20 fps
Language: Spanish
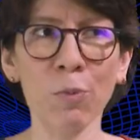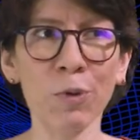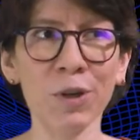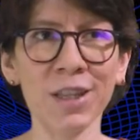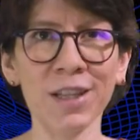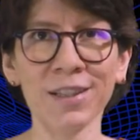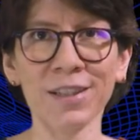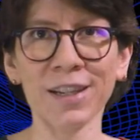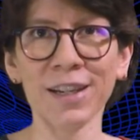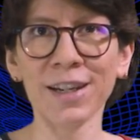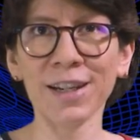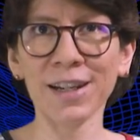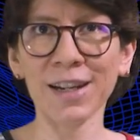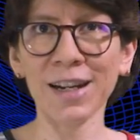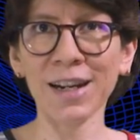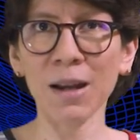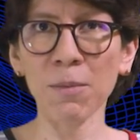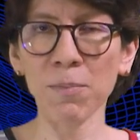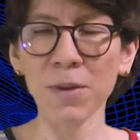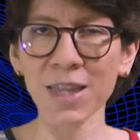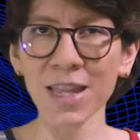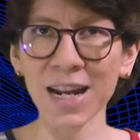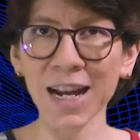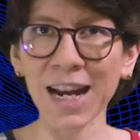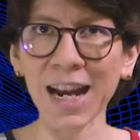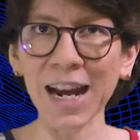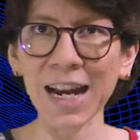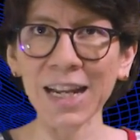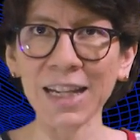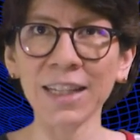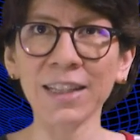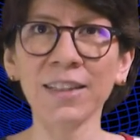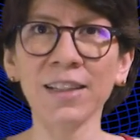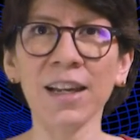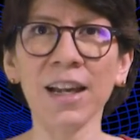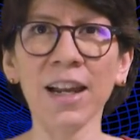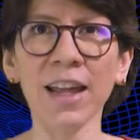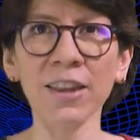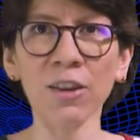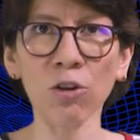puede ser la piedra
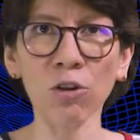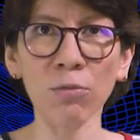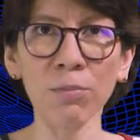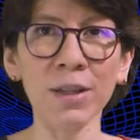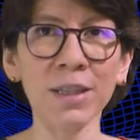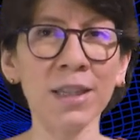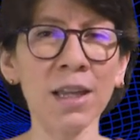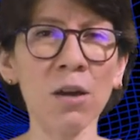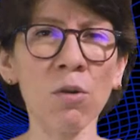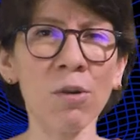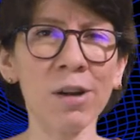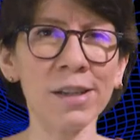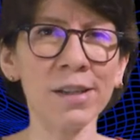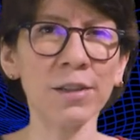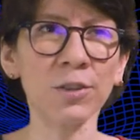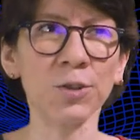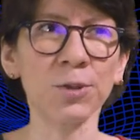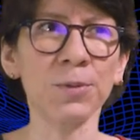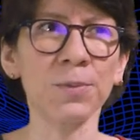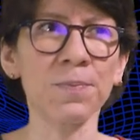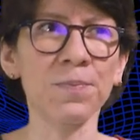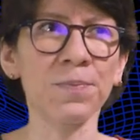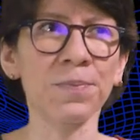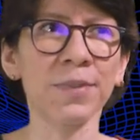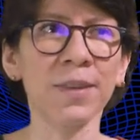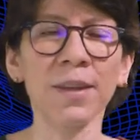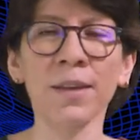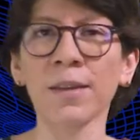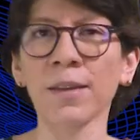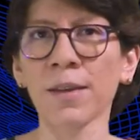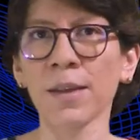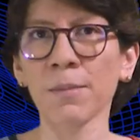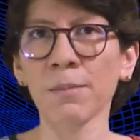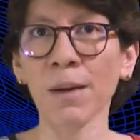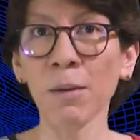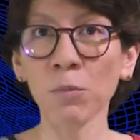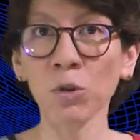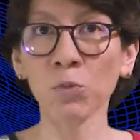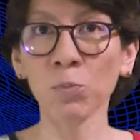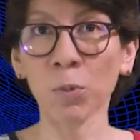caliza, la dolomita o el yeso.
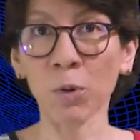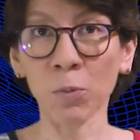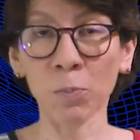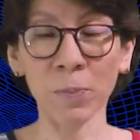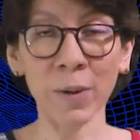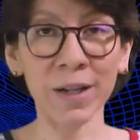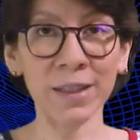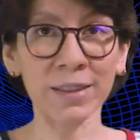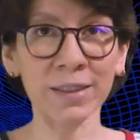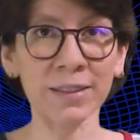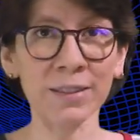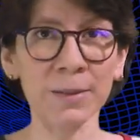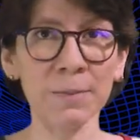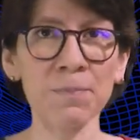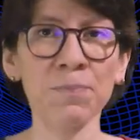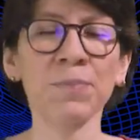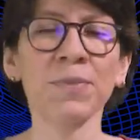Vamos por partes.